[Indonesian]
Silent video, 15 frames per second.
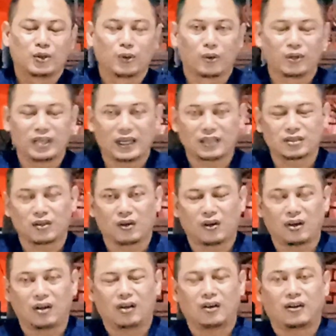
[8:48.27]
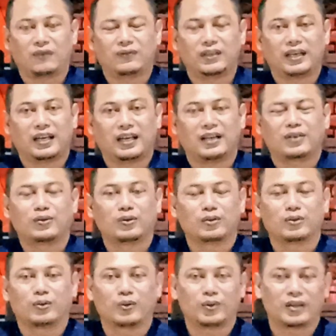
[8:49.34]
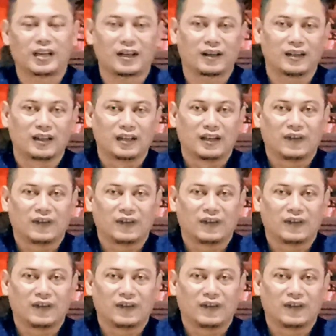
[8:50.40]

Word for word: guru yang show off ya, guru-guru yang